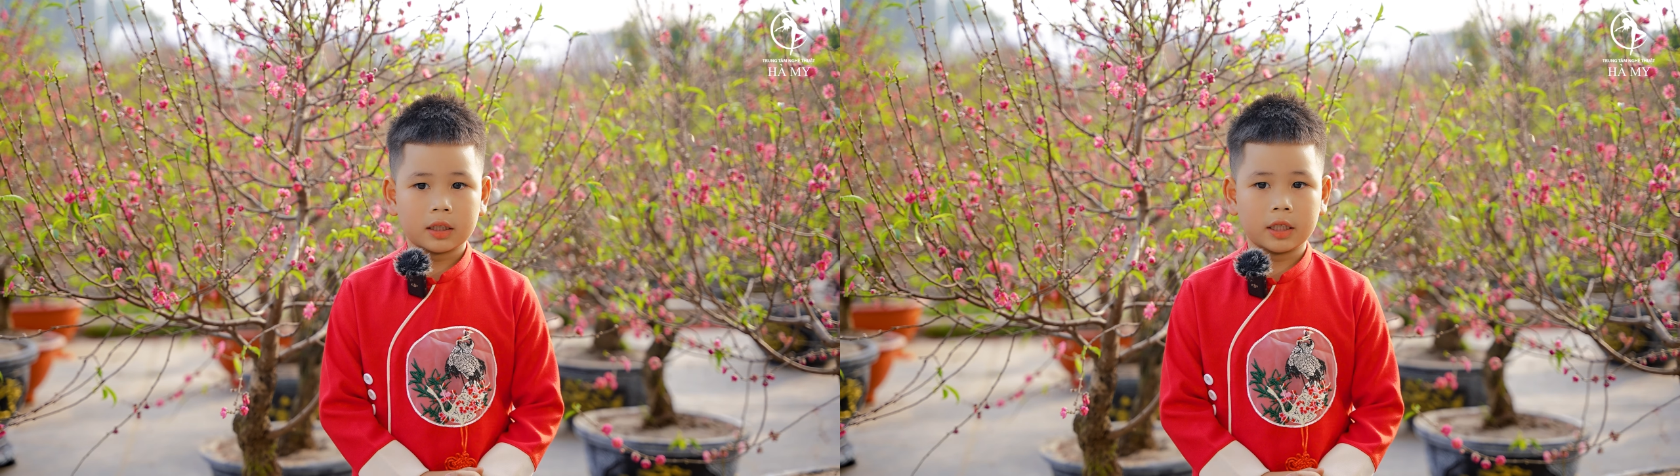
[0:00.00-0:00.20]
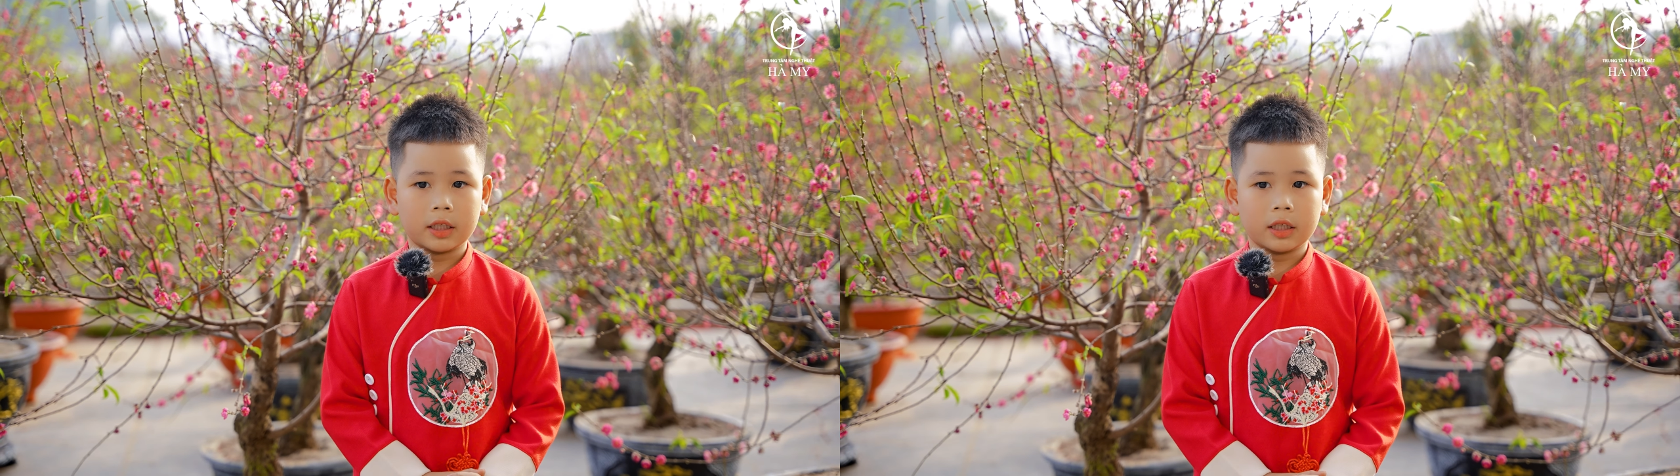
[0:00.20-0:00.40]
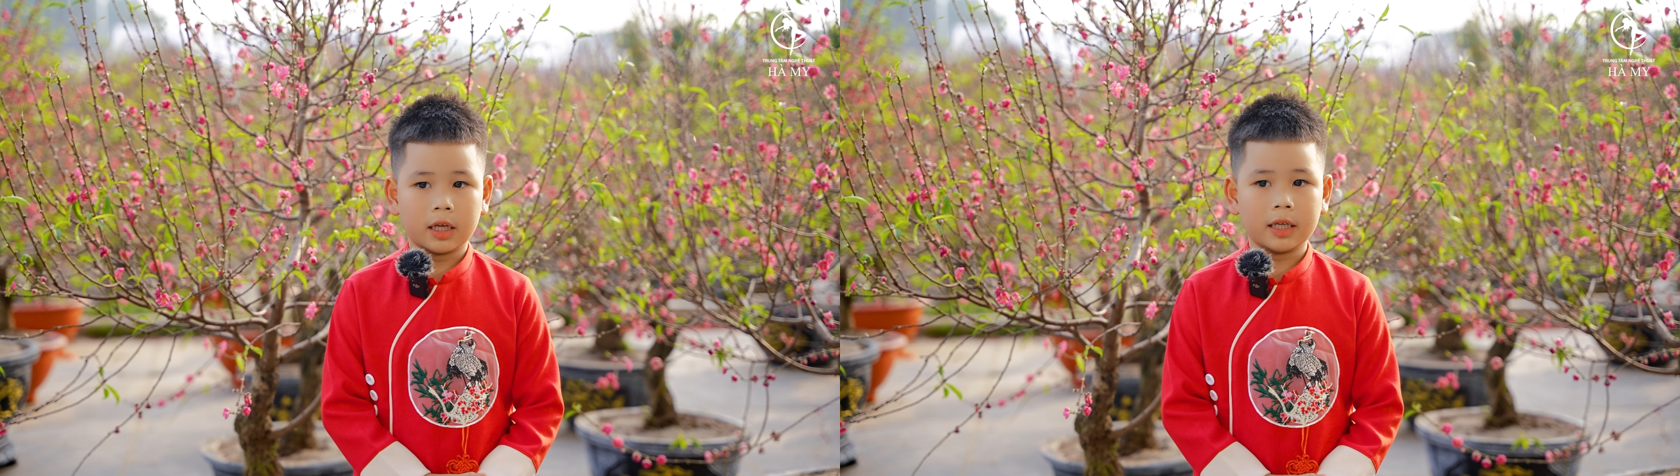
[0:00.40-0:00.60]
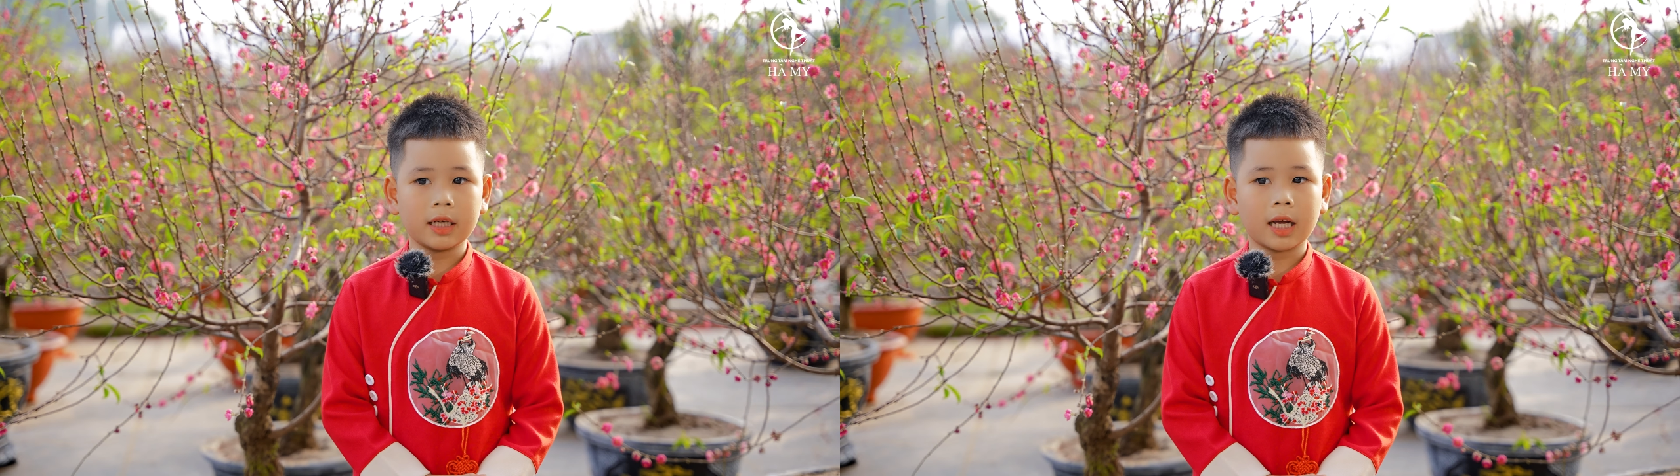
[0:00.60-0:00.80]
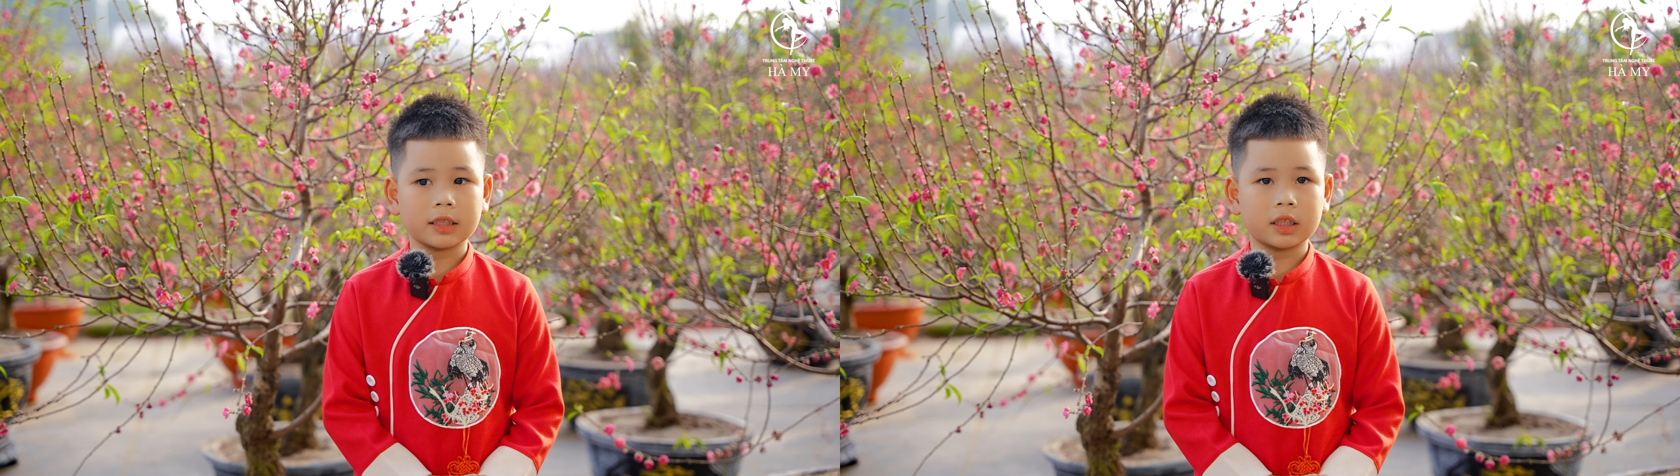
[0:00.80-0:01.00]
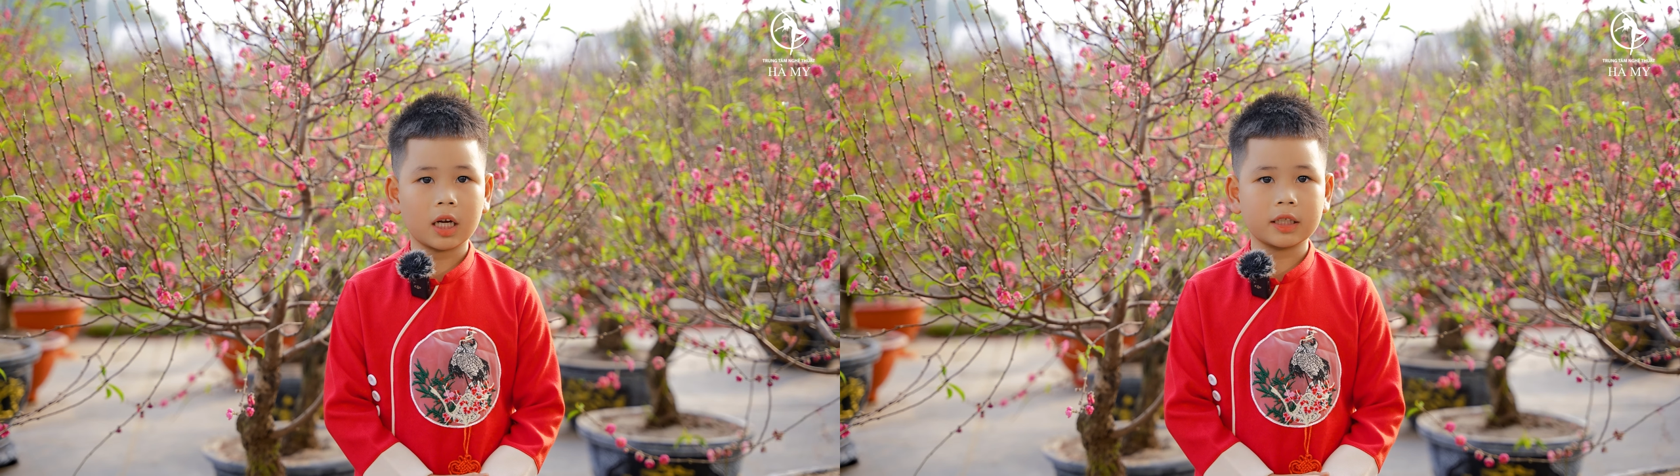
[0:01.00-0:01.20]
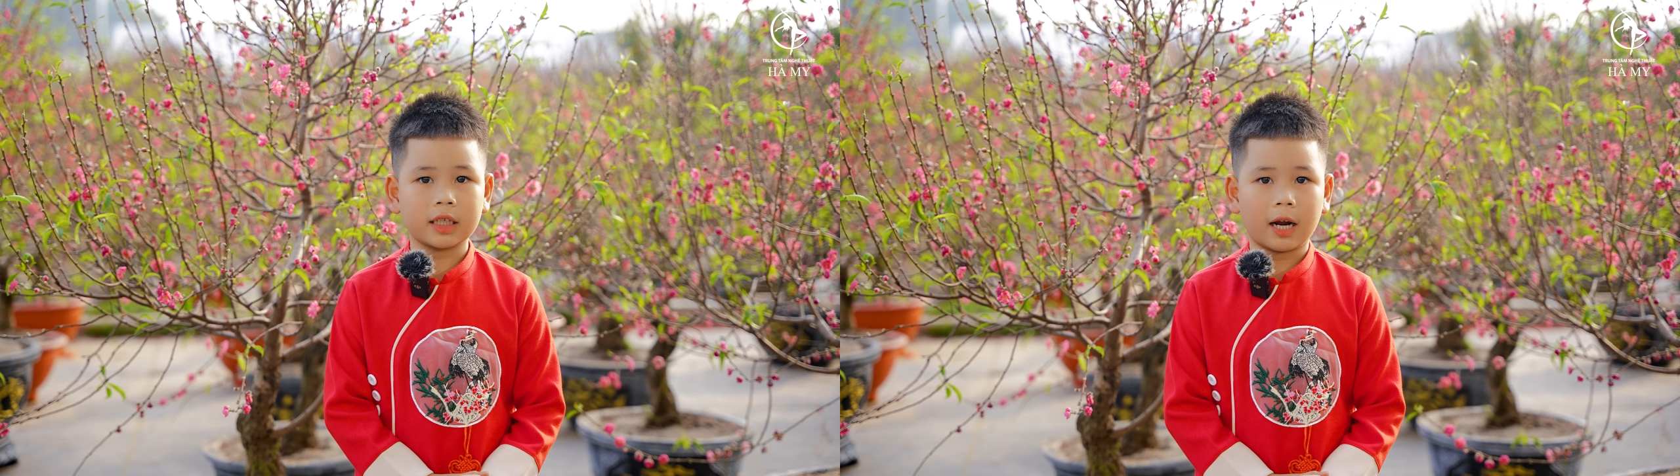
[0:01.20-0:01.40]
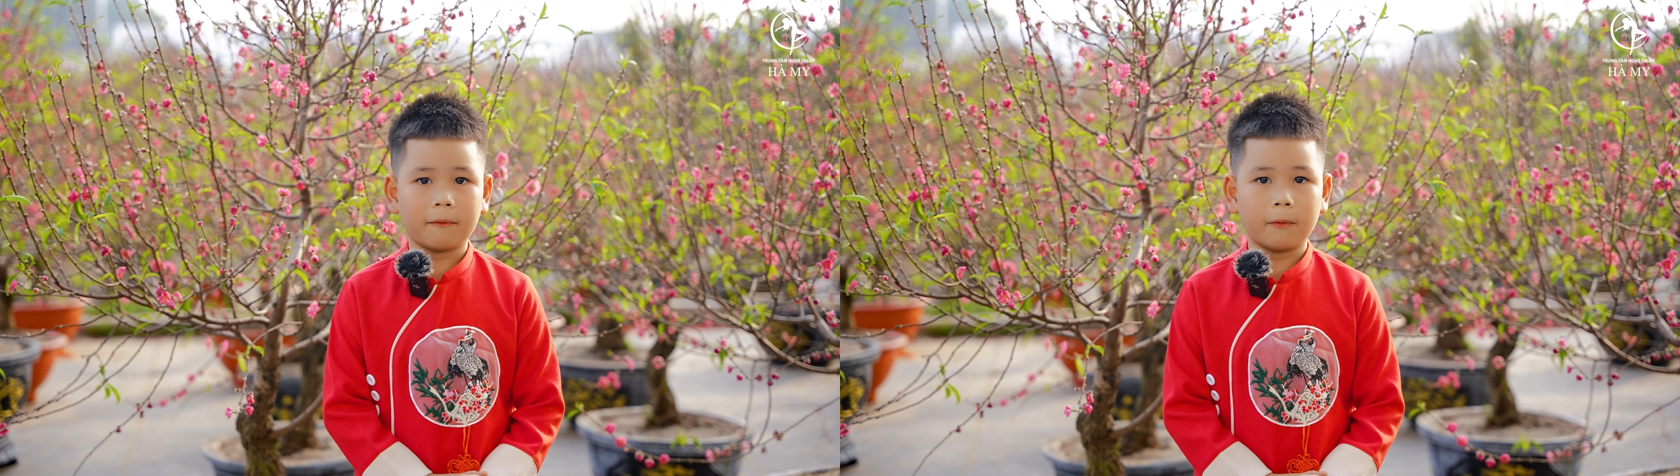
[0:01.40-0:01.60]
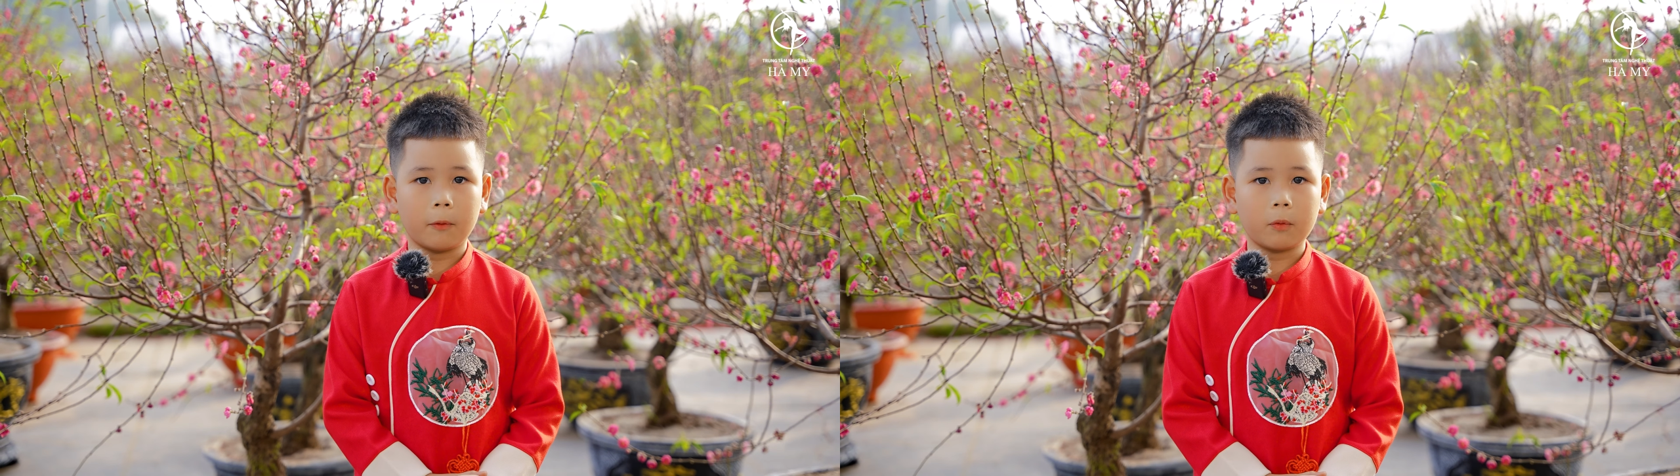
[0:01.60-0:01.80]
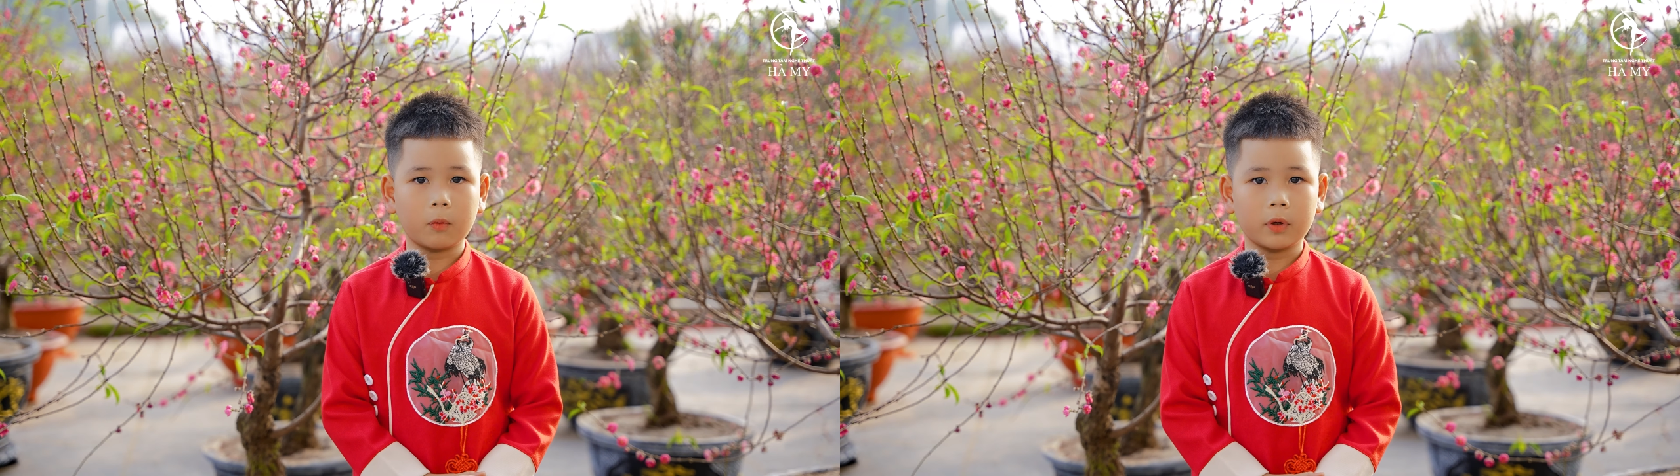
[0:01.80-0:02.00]
thì đấy là sân nhà
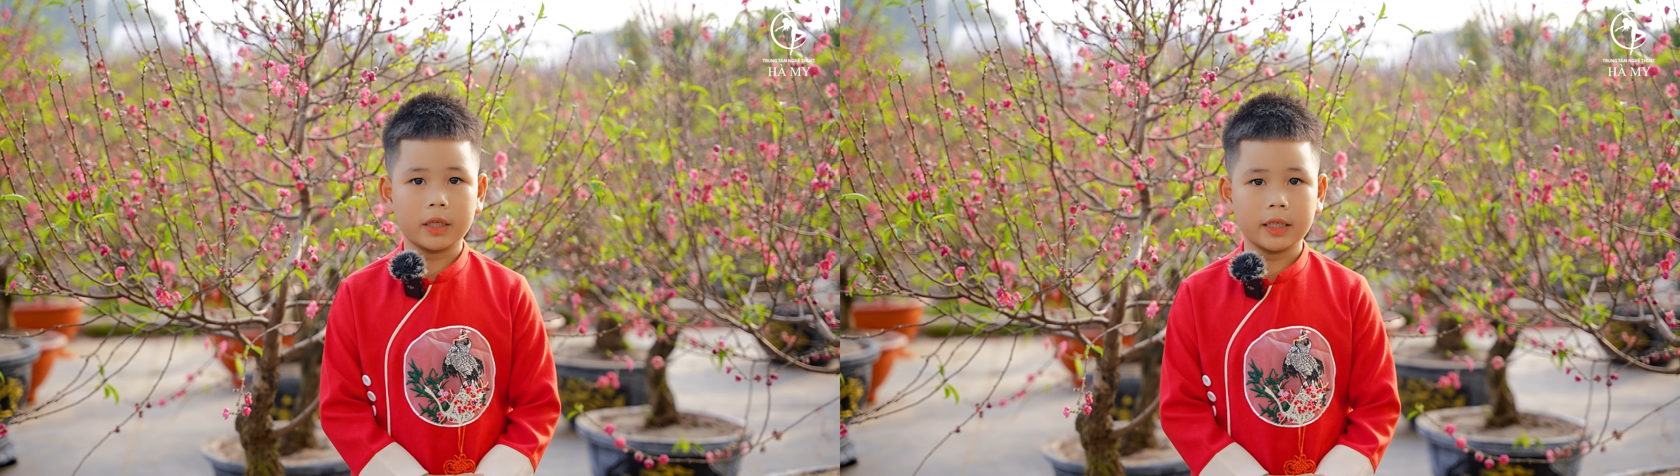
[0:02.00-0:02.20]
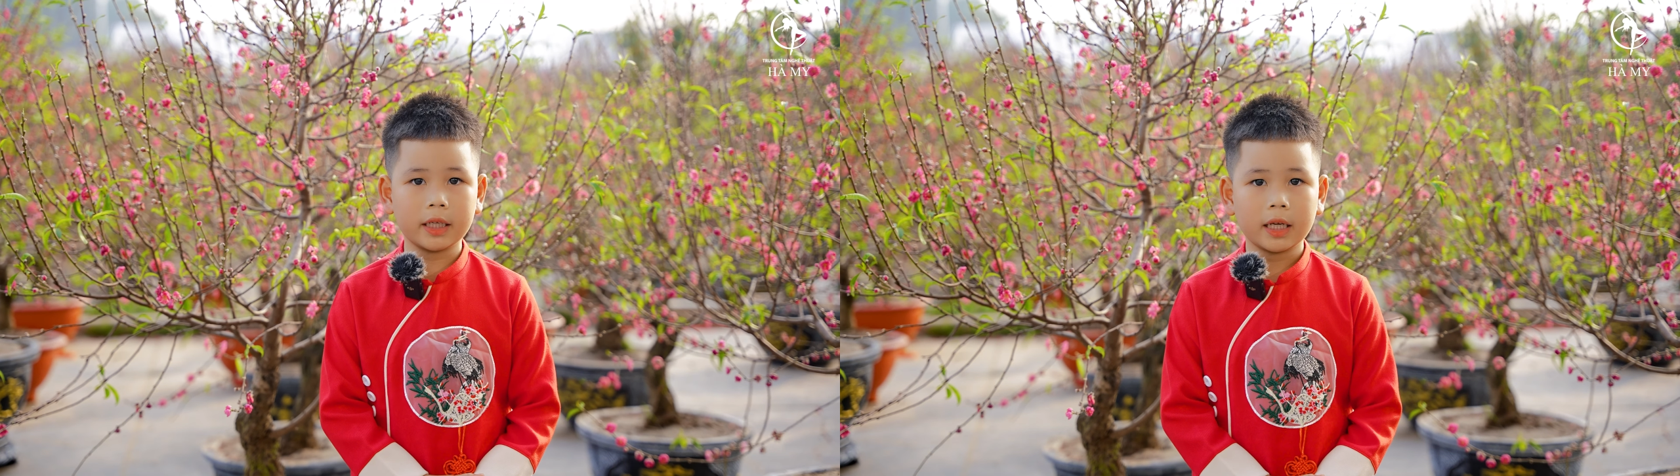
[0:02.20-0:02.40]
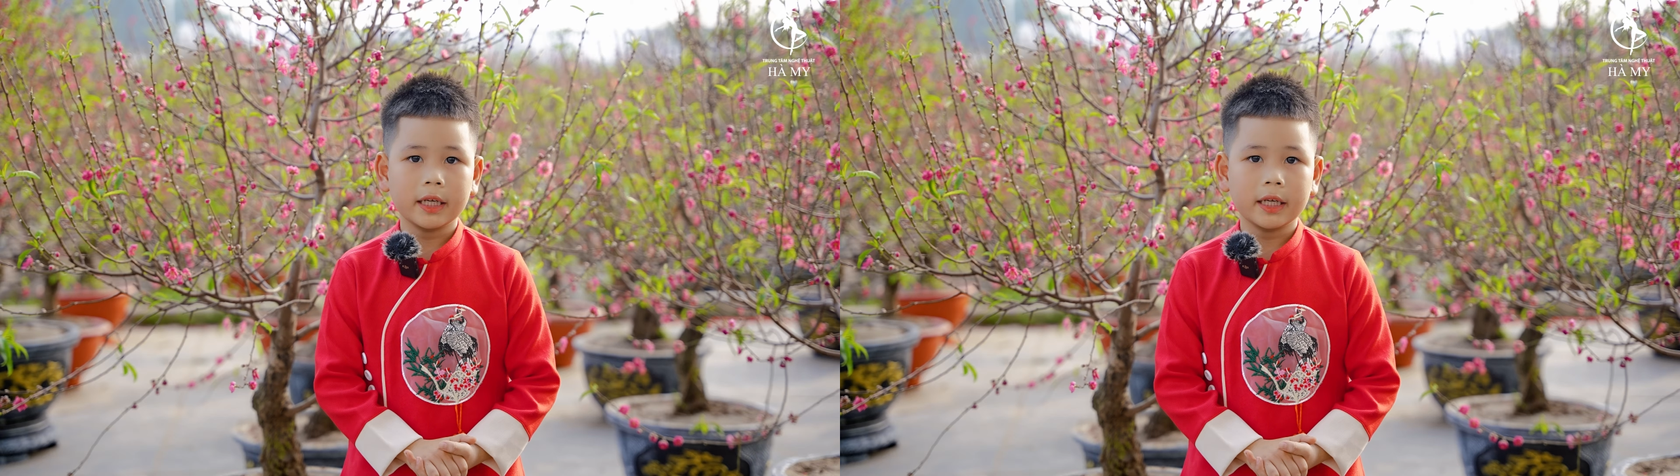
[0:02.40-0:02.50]
phú quý